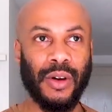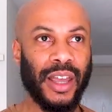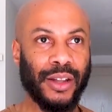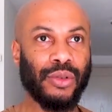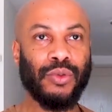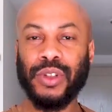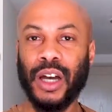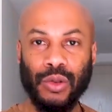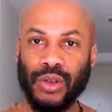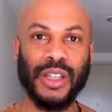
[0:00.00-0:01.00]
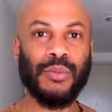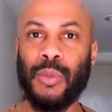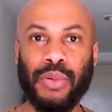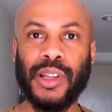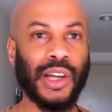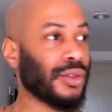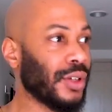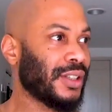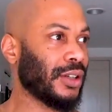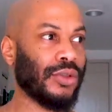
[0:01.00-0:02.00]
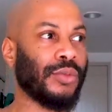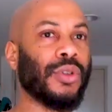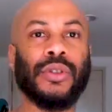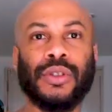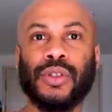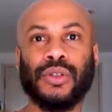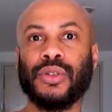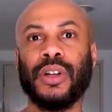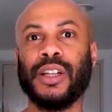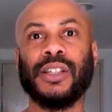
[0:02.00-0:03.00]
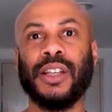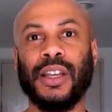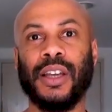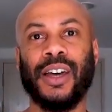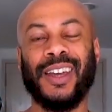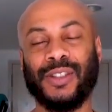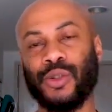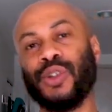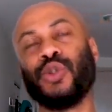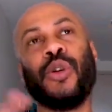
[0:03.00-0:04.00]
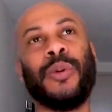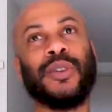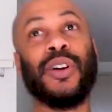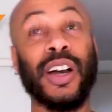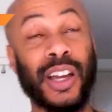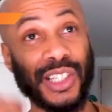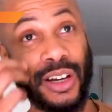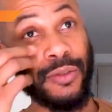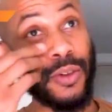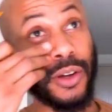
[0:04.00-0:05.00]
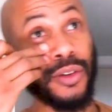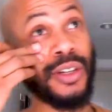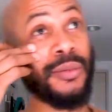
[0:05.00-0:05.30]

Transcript: ouais, elle te voudra uniquement pour de l'argent, exactement que ce, ce qu'elle a dit. Et tu, remarqueras qu'à chaque fois que les